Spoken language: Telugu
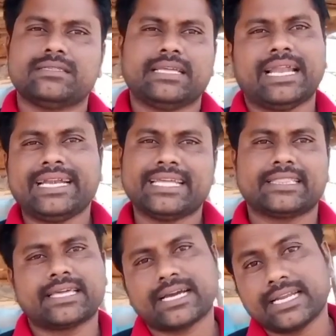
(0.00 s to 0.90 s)
ఇలాంటి
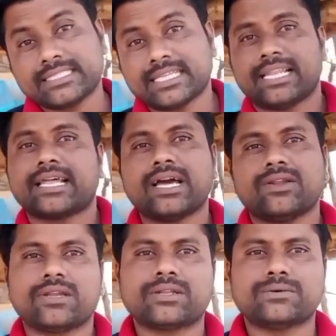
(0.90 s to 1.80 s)
ఎంతకన్నా చిల్లరగాళ్ళు
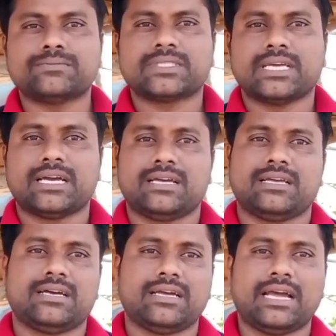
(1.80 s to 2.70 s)
ఉన్నారు
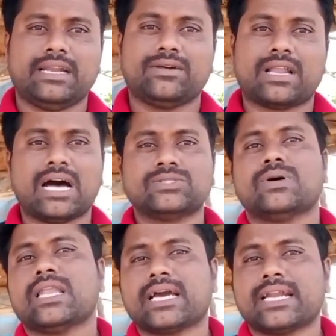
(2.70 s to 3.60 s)
అండ్ రాజు
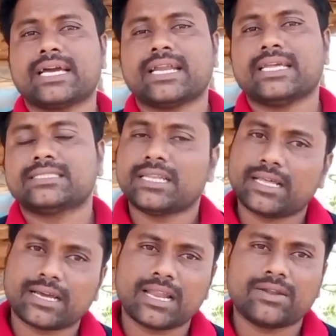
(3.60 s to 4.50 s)
ఆలగడ్డ కన్నా
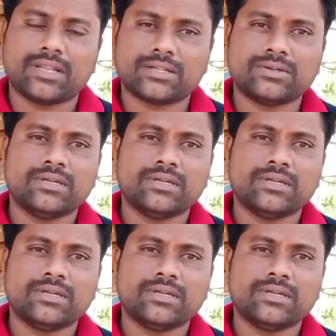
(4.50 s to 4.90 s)
చిల్లరగాళ్ళు ఉన్నారు